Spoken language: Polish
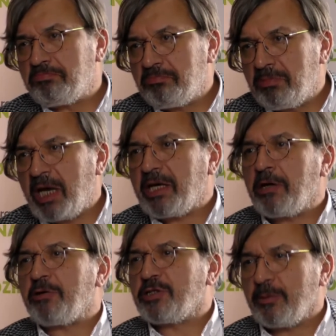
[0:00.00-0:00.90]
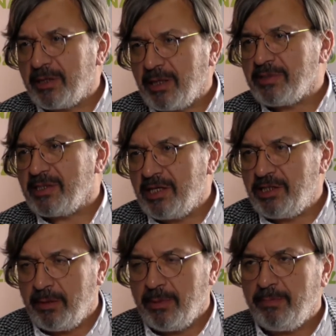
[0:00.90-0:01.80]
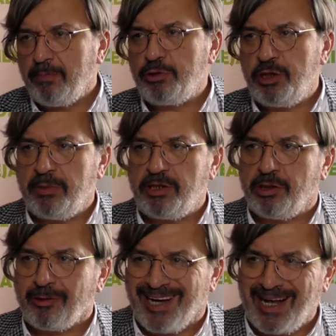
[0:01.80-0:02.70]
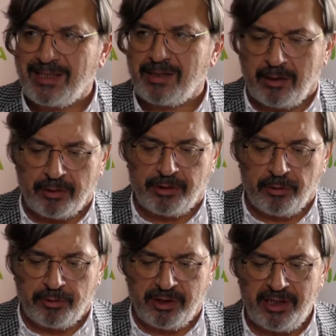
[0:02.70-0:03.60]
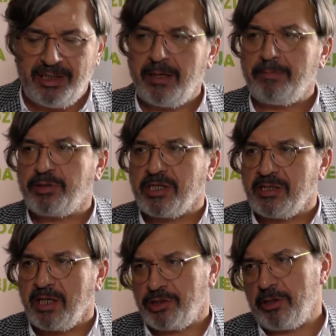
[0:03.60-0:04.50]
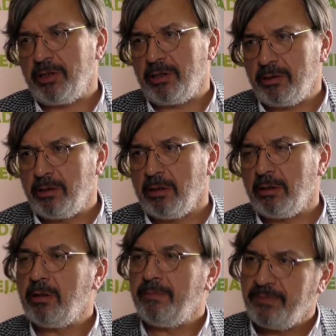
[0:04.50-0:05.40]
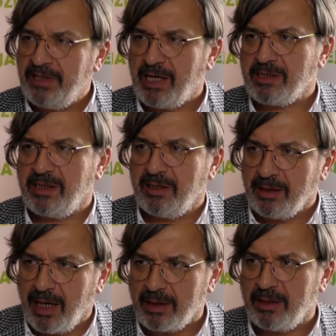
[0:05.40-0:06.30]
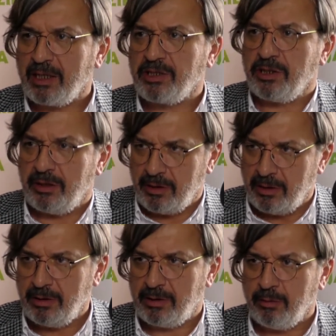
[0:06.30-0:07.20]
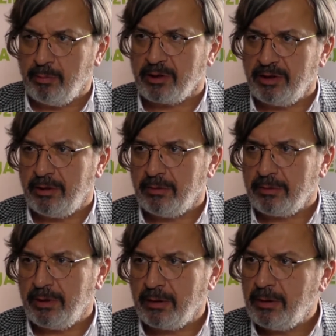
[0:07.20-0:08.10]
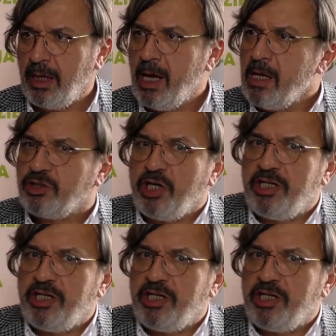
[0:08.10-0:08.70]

jakiegoś sobie tam znajdziemy. Musi być to kask konstrukcyjnie przeznaczony do jazdy na nartach czy y, snowboardingu. Czyli